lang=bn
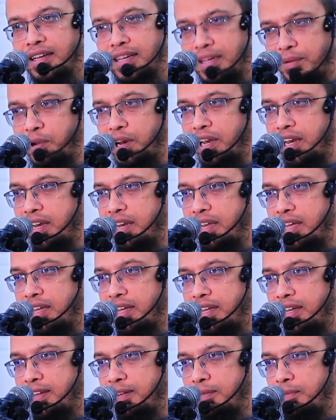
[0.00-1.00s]
কি বলেন
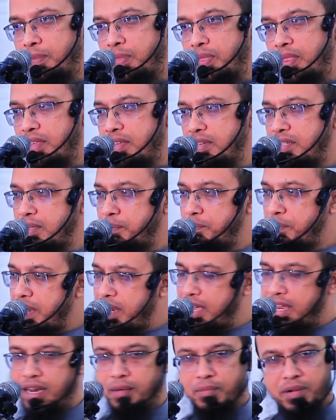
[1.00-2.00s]
যে
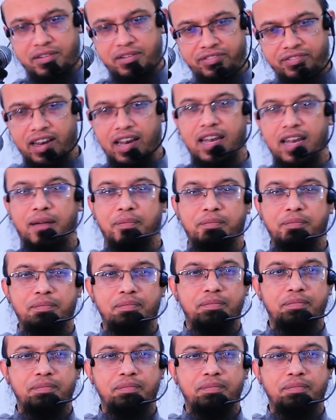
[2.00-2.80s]
বানাইলাম আর ফেলাইলাম